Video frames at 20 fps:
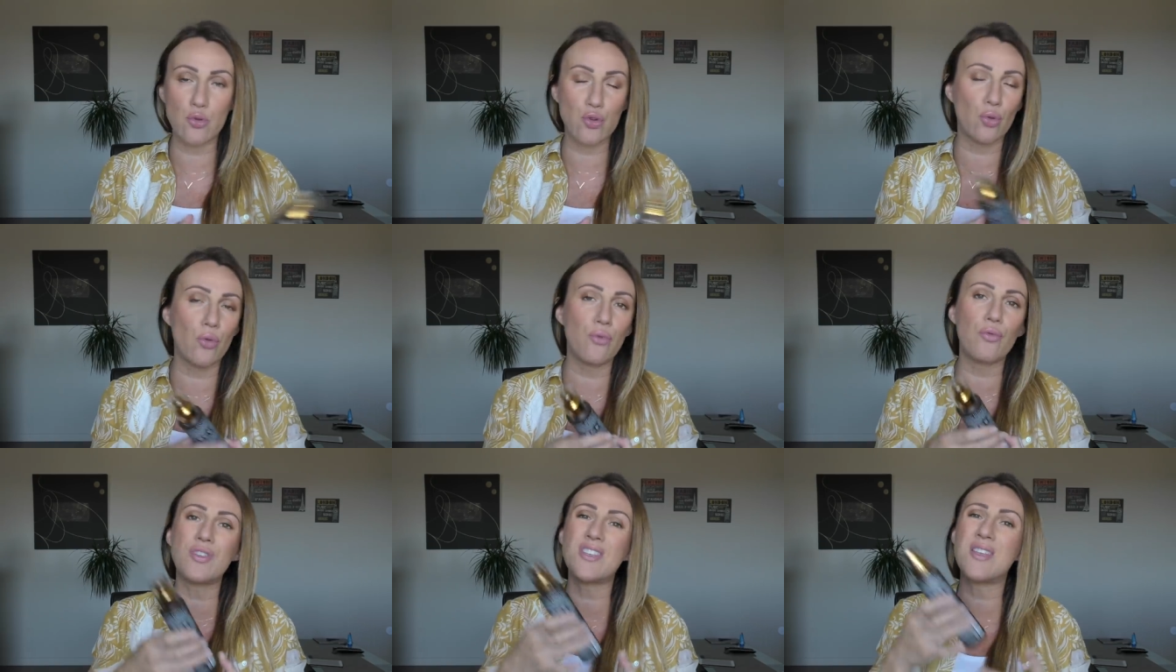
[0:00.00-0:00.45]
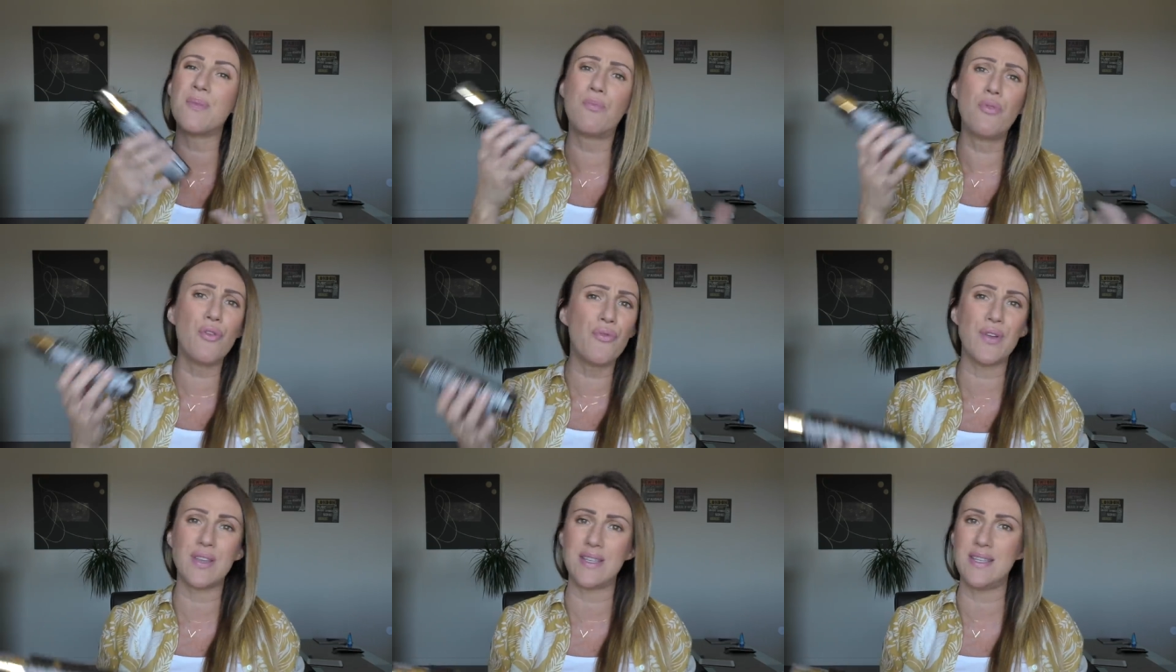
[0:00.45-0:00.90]
Je trouve que c'est
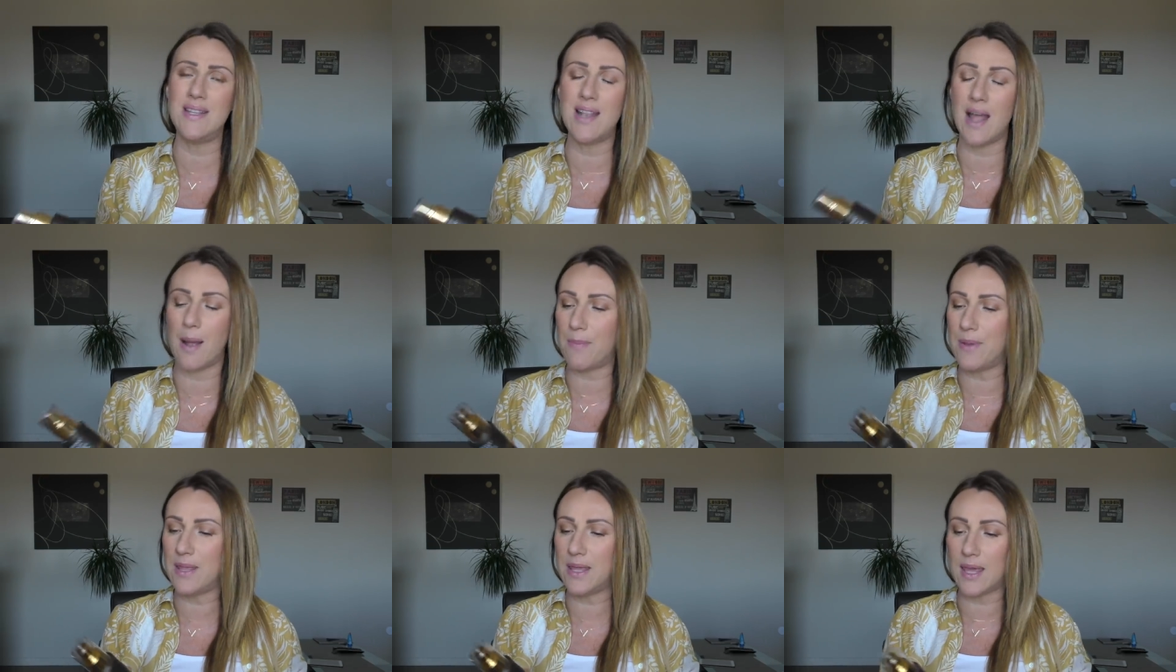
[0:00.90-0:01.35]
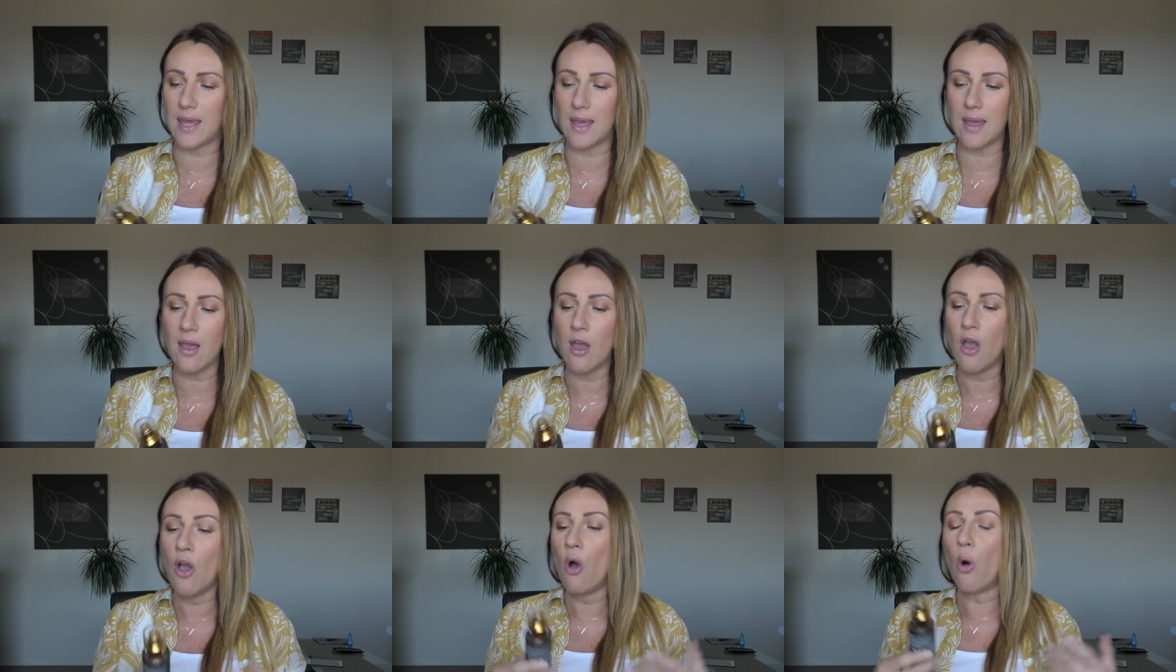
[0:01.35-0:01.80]
plus facile à
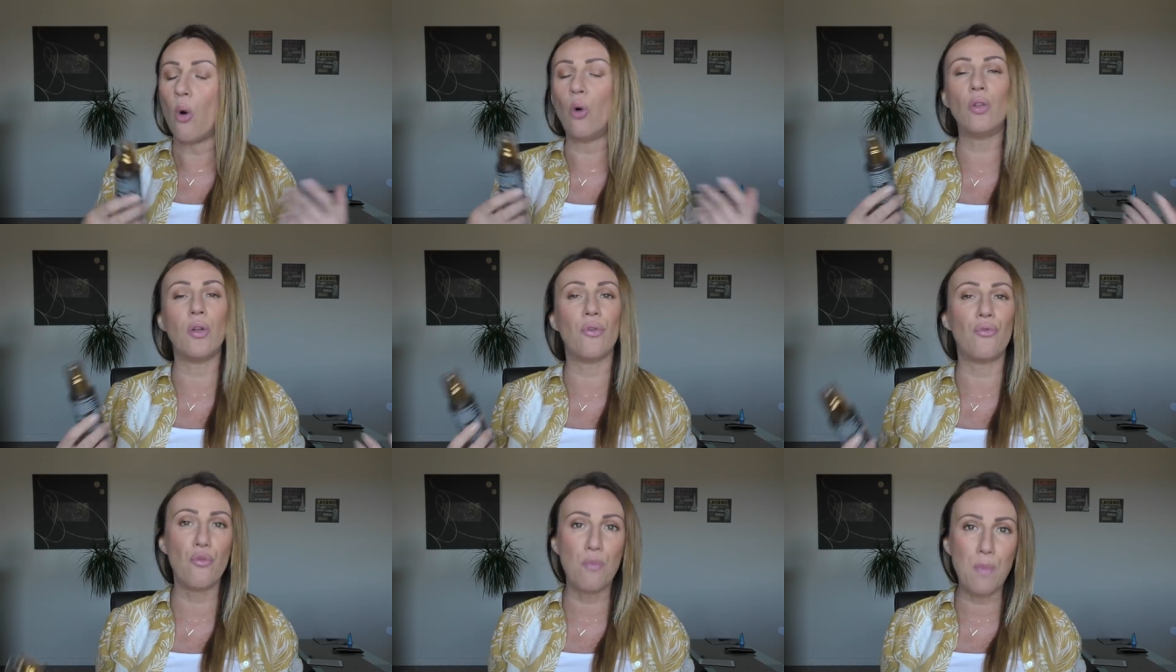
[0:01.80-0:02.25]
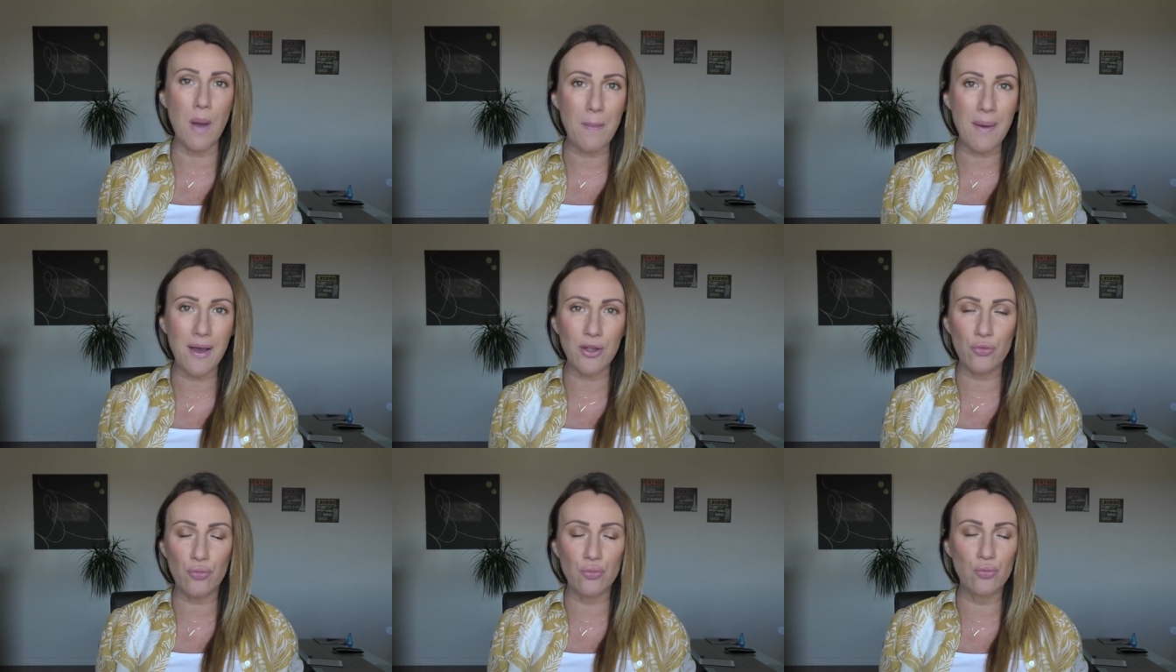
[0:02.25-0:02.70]
appliquer, on n'en fout pas
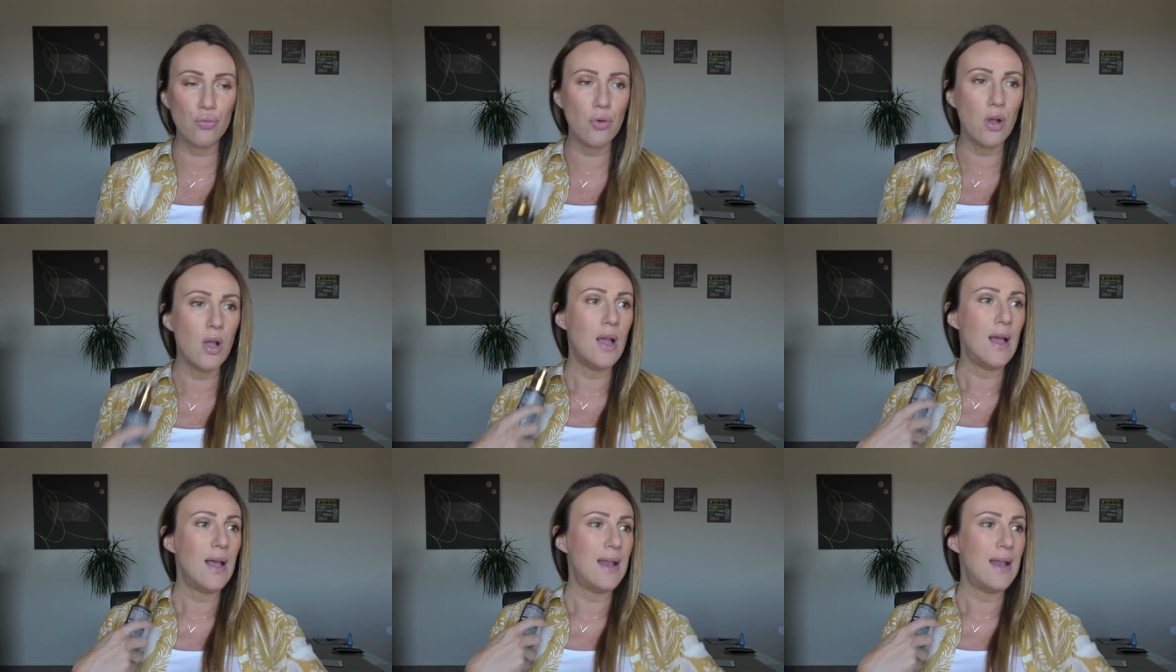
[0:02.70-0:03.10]
partout,